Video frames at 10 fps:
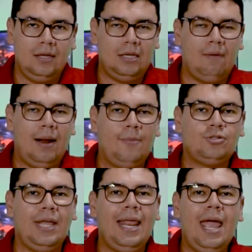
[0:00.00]
y
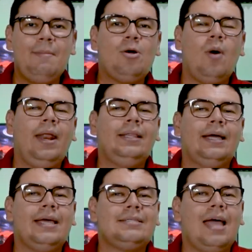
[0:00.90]
hablamos del
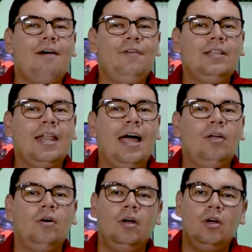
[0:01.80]
M40 que se ha
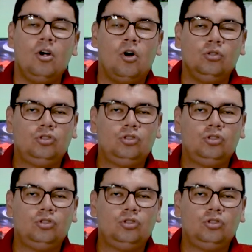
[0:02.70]
filtrado con